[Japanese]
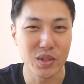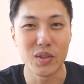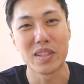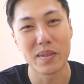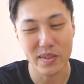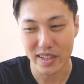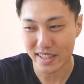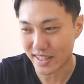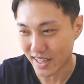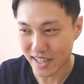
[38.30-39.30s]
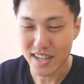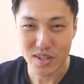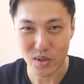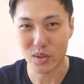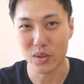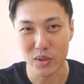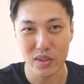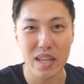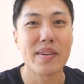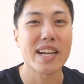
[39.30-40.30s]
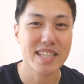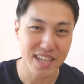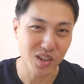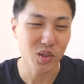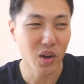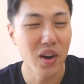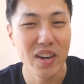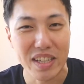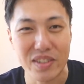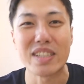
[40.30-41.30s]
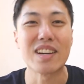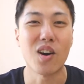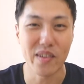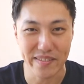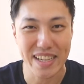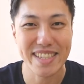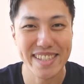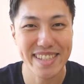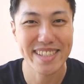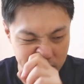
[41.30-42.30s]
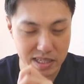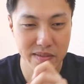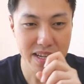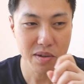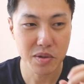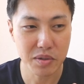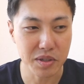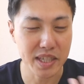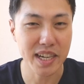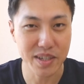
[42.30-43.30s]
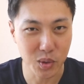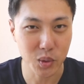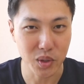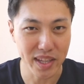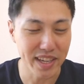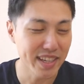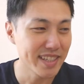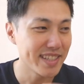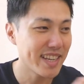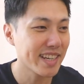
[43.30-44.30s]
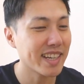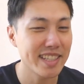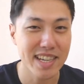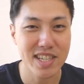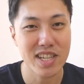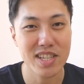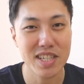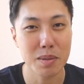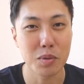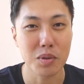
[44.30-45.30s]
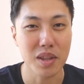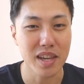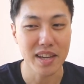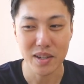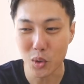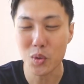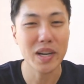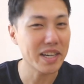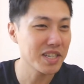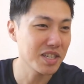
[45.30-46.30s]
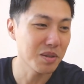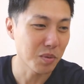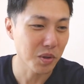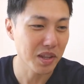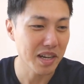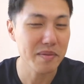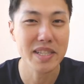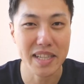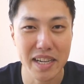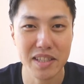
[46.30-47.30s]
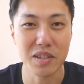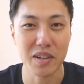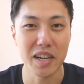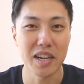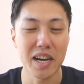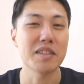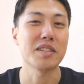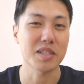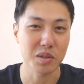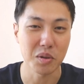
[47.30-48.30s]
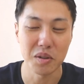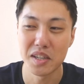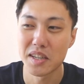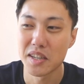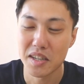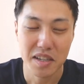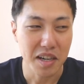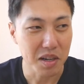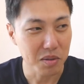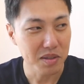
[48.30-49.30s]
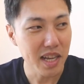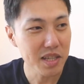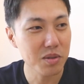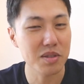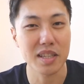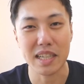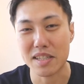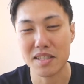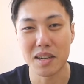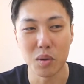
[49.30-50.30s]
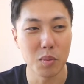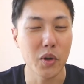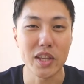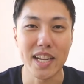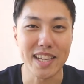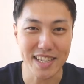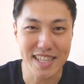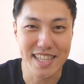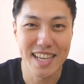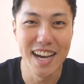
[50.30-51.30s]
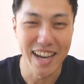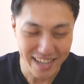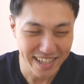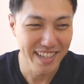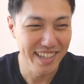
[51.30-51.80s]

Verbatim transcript: 不要なものがあったらそれをどんどん手放していこうというふうに思いますちなみにあのよく聞かれることで前回断捨離したもので後悔しているものってありますかっていうのがあるんですけどあの何を捨てたかすら覚えてないですはい